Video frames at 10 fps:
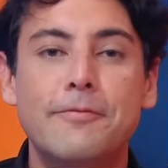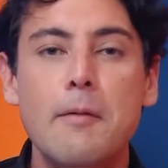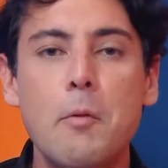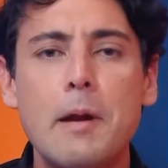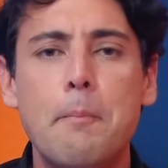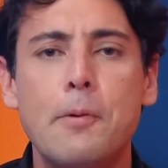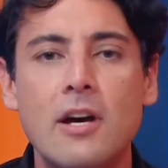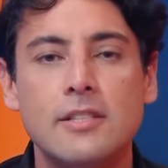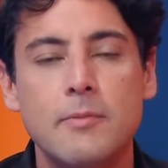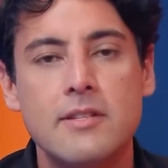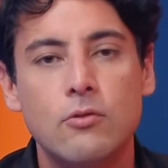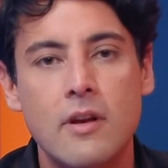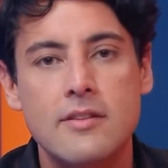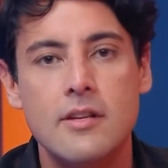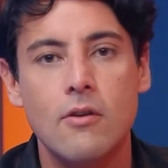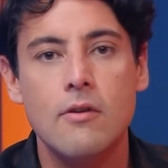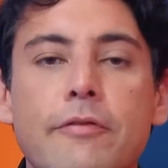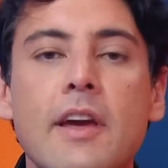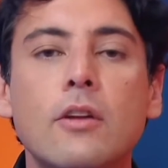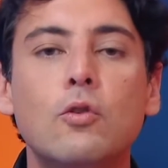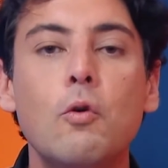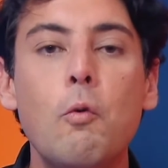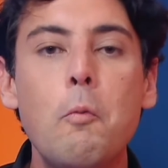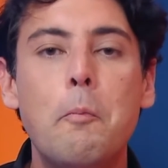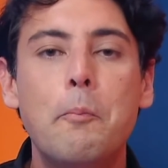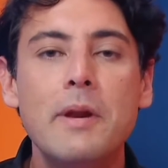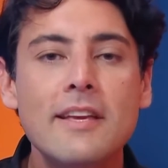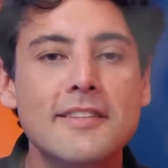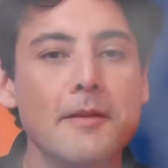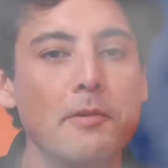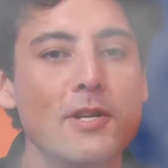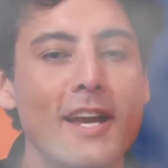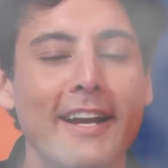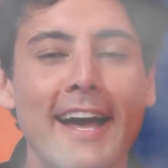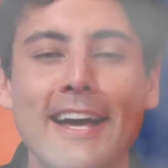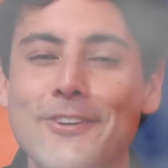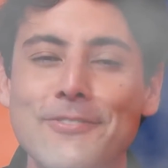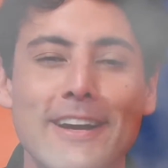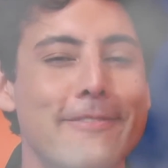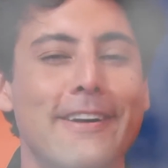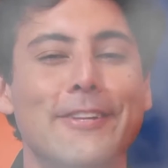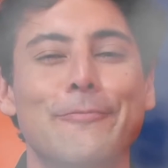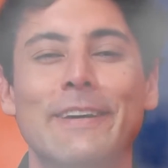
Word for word: Vamos para a próxima situação. Vendo um príncipe chegar num cavalo